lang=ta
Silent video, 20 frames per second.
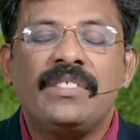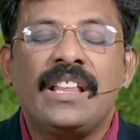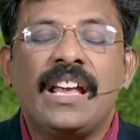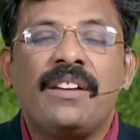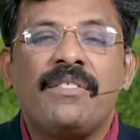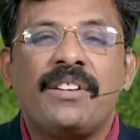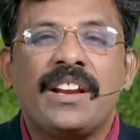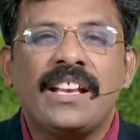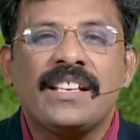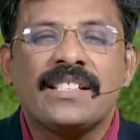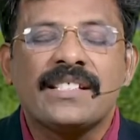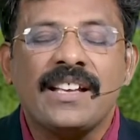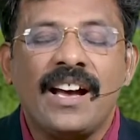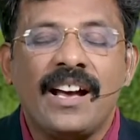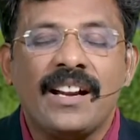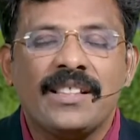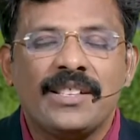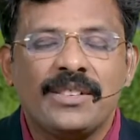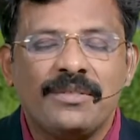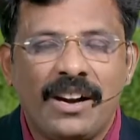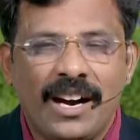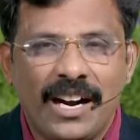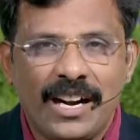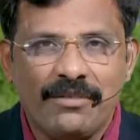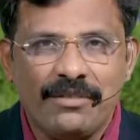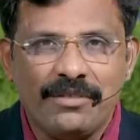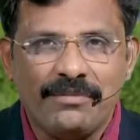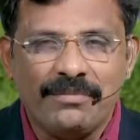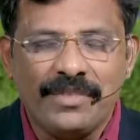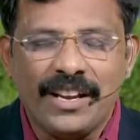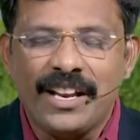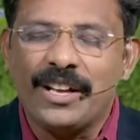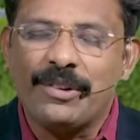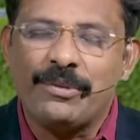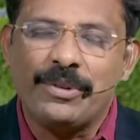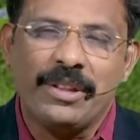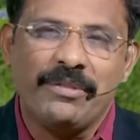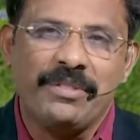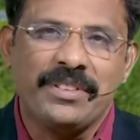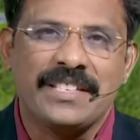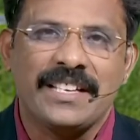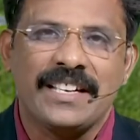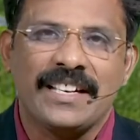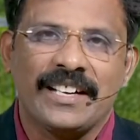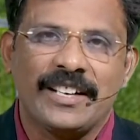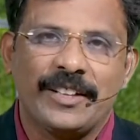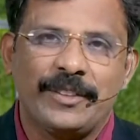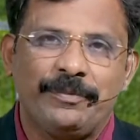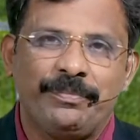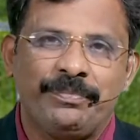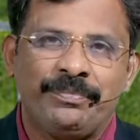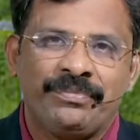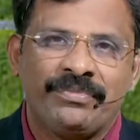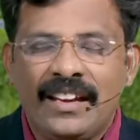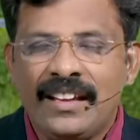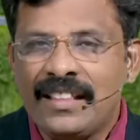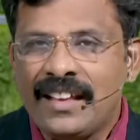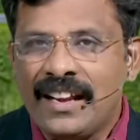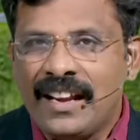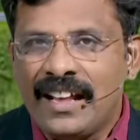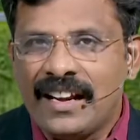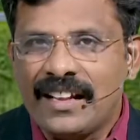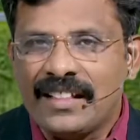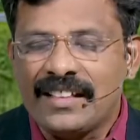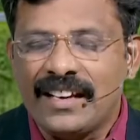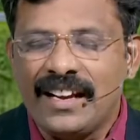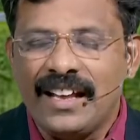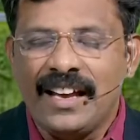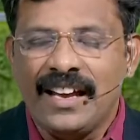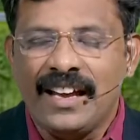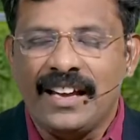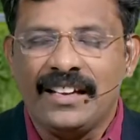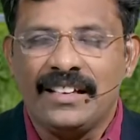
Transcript: தேவனை சார்ந்து வாழவும் எனக்கு உதவி செய்கிறது இந்த நேரத்தில்